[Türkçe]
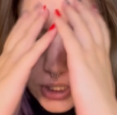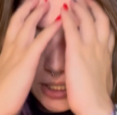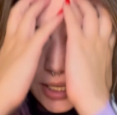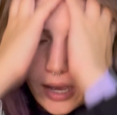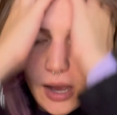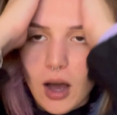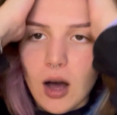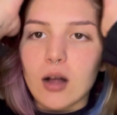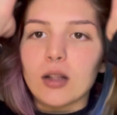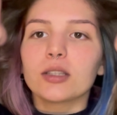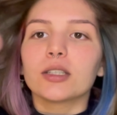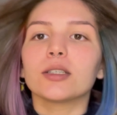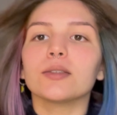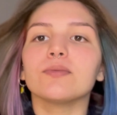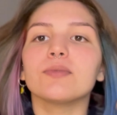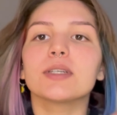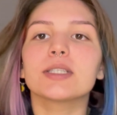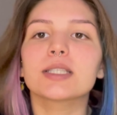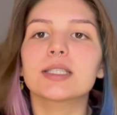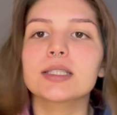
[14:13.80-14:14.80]
diye
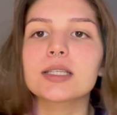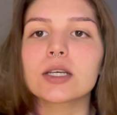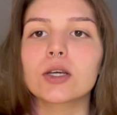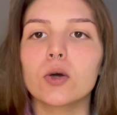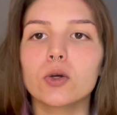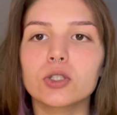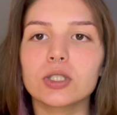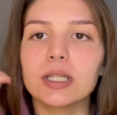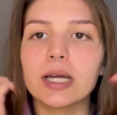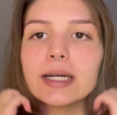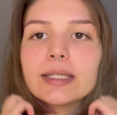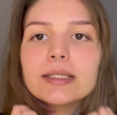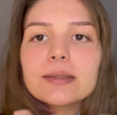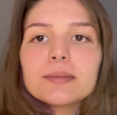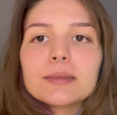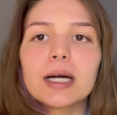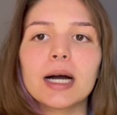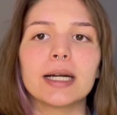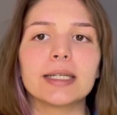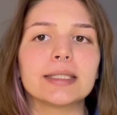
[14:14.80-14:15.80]
aldığım ve size
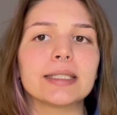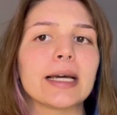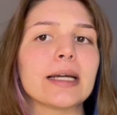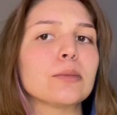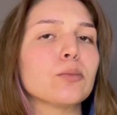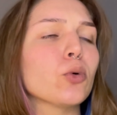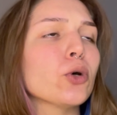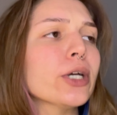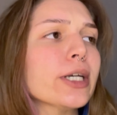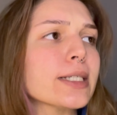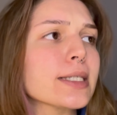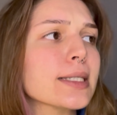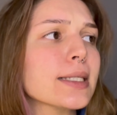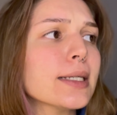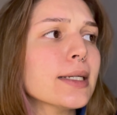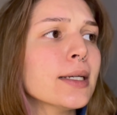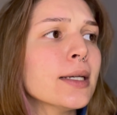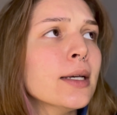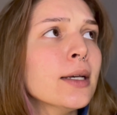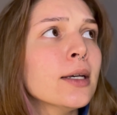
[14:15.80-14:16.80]
gösterdiğim Garnier
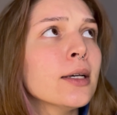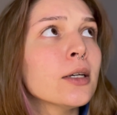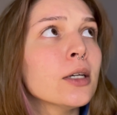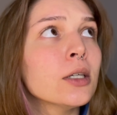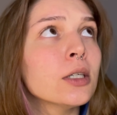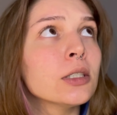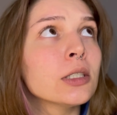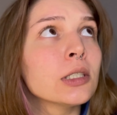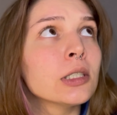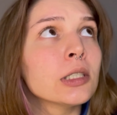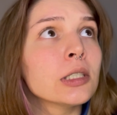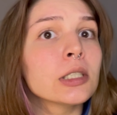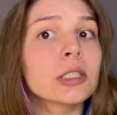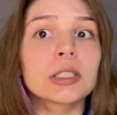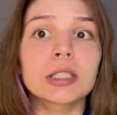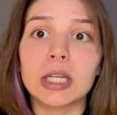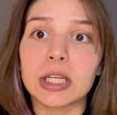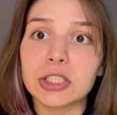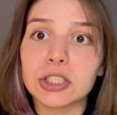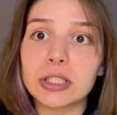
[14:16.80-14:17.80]
boyası
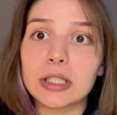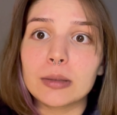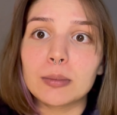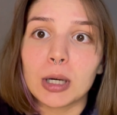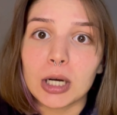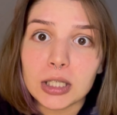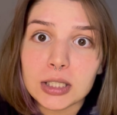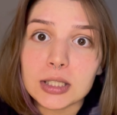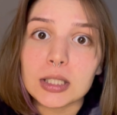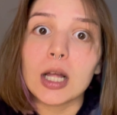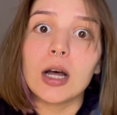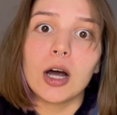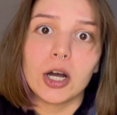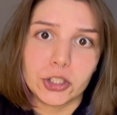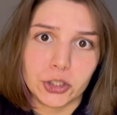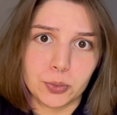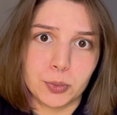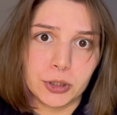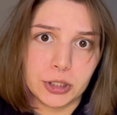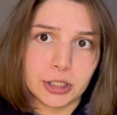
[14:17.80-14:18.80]
saçlarımı asla
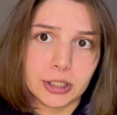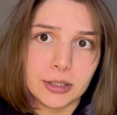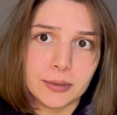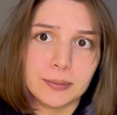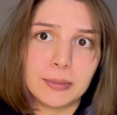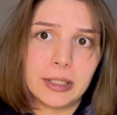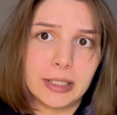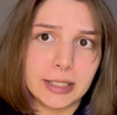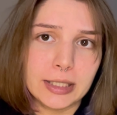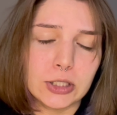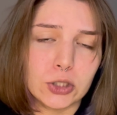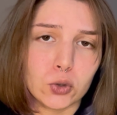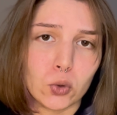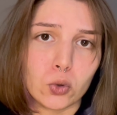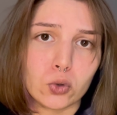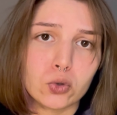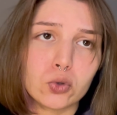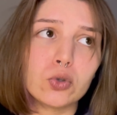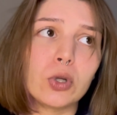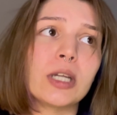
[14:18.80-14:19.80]
açmadı bilginiz olsun.